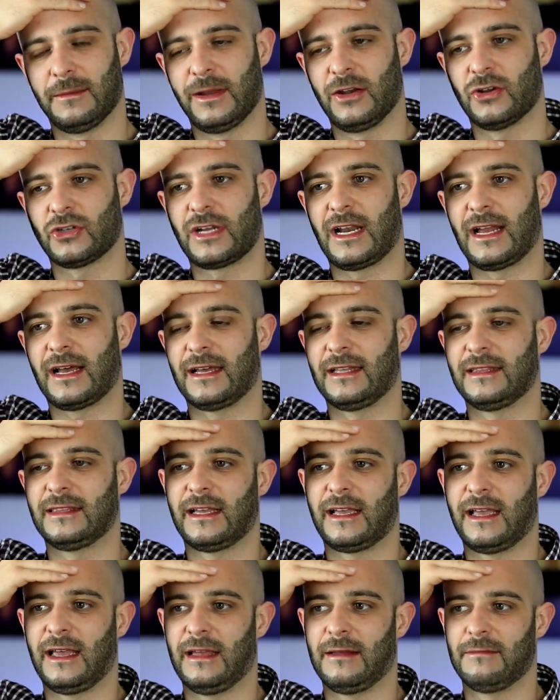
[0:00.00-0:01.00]
y menos a la
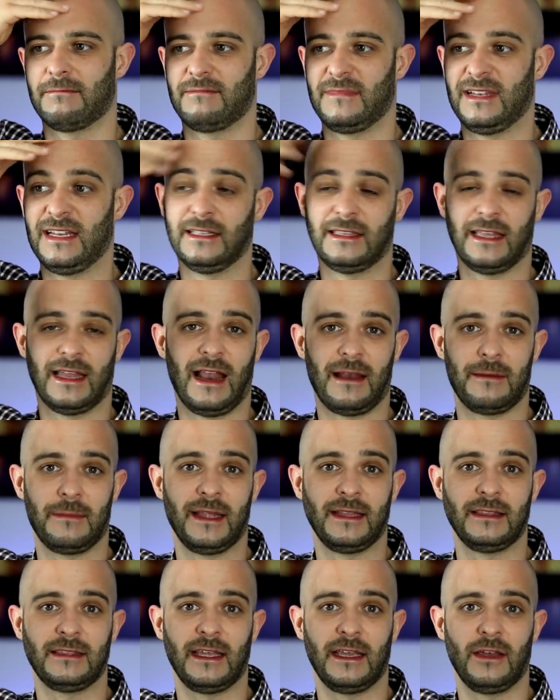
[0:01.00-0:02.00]
gente que
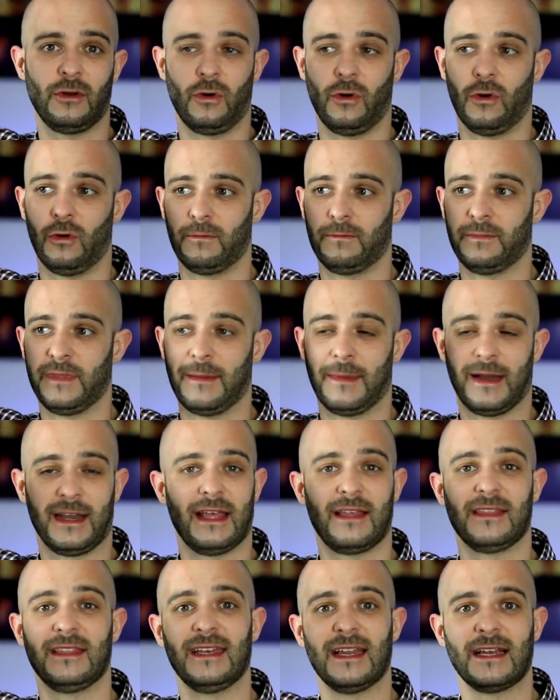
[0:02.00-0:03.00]
literalmente o de
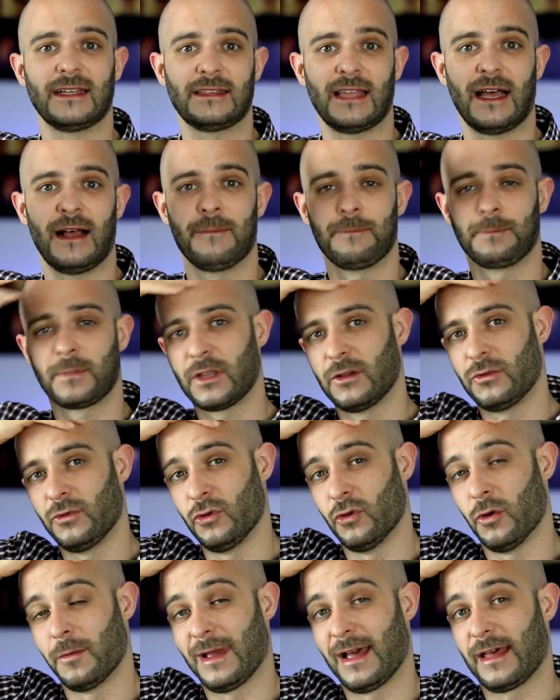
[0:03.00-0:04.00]
manera directa
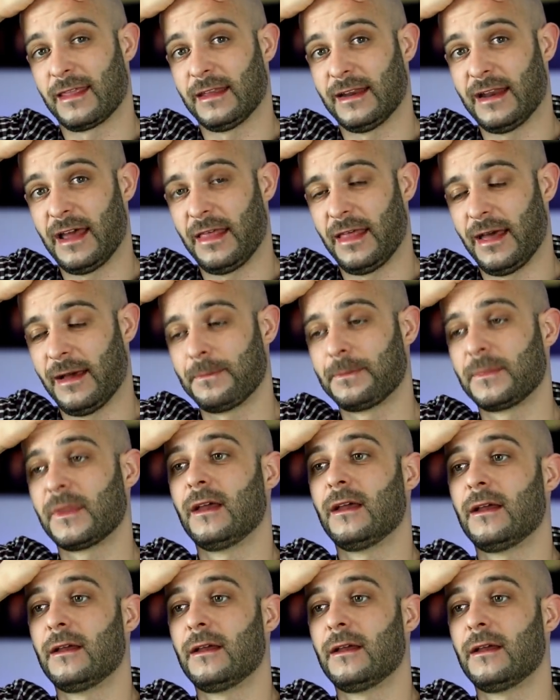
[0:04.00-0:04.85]
no me hace nada.